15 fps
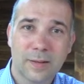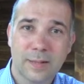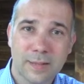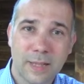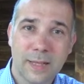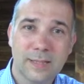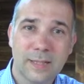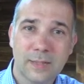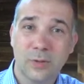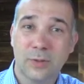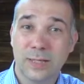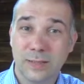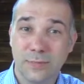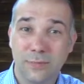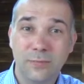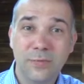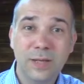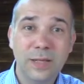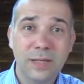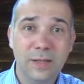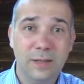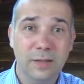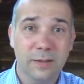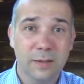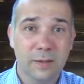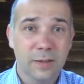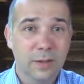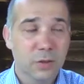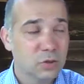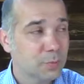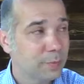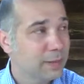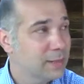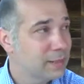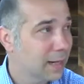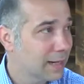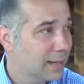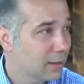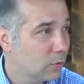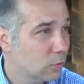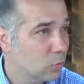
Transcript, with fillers: Das heißt also, das Wie spielt eine